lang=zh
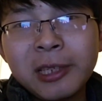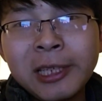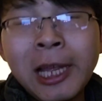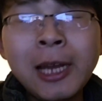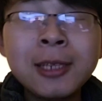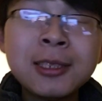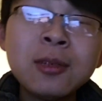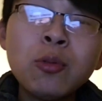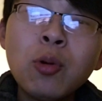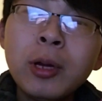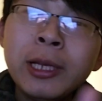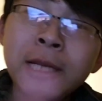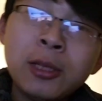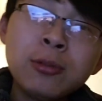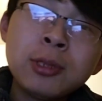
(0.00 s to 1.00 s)
他的生活
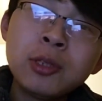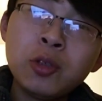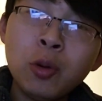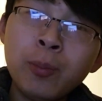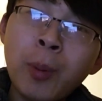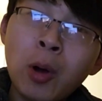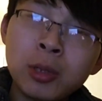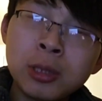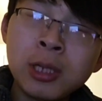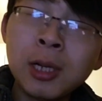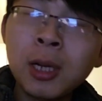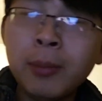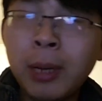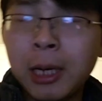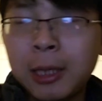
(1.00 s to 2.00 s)
也都是有保障
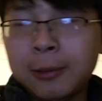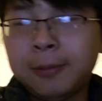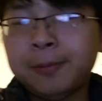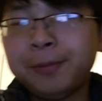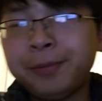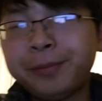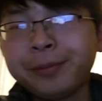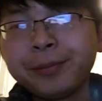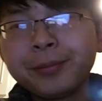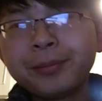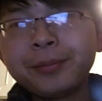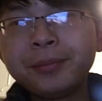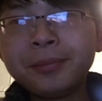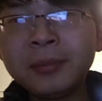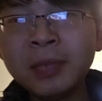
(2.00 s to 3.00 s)
的嘛，
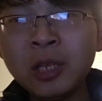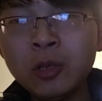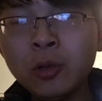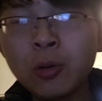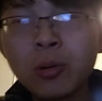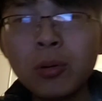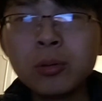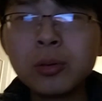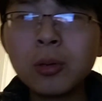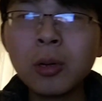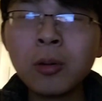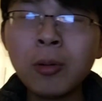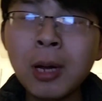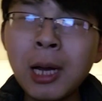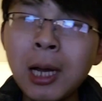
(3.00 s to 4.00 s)
有工作
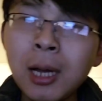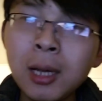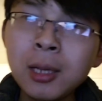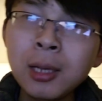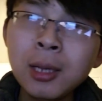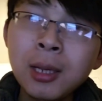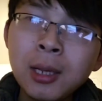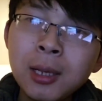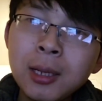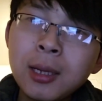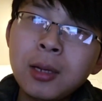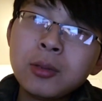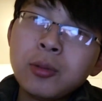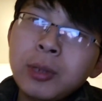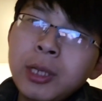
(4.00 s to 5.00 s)
的话，
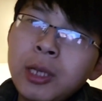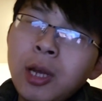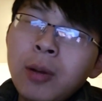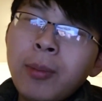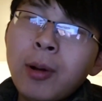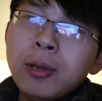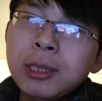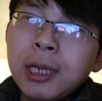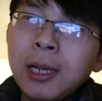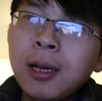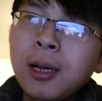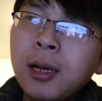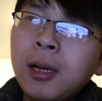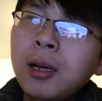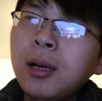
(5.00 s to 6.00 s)
各种医疗保险
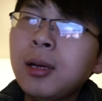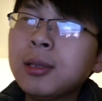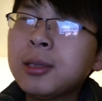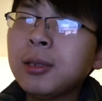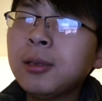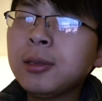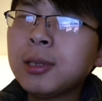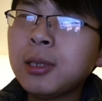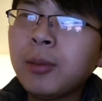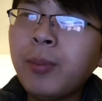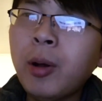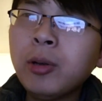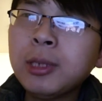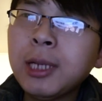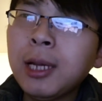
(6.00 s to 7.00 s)
啊、车子的
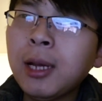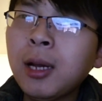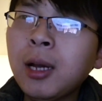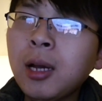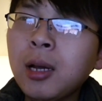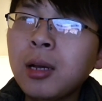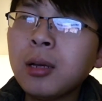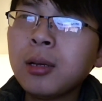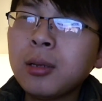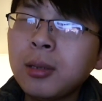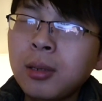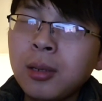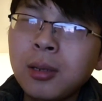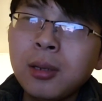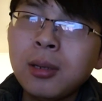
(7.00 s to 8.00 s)
保险啊，
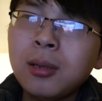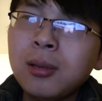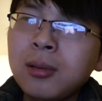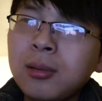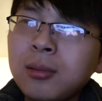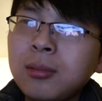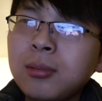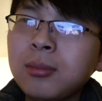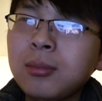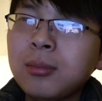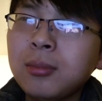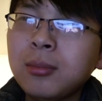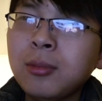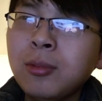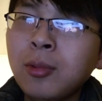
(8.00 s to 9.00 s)

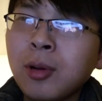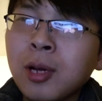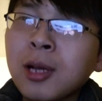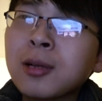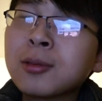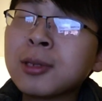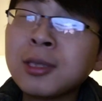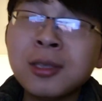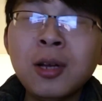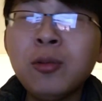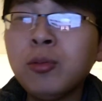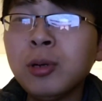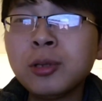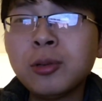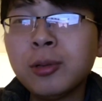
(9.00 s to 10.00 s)
我至少
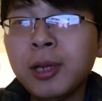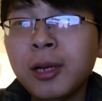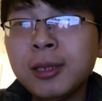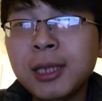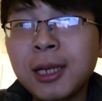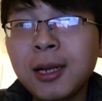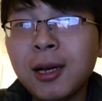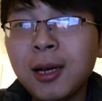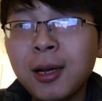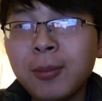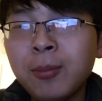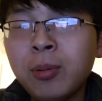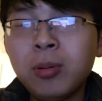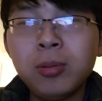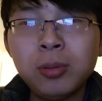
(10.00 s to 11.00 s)
我所了解的
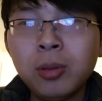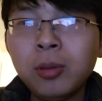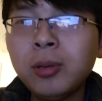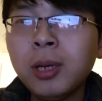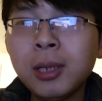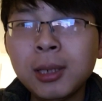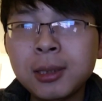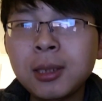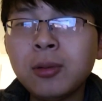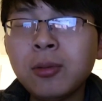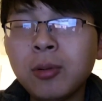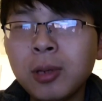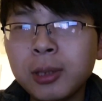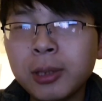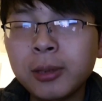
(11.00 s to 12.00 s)
普通人的生
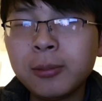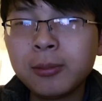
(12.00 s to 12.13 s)
活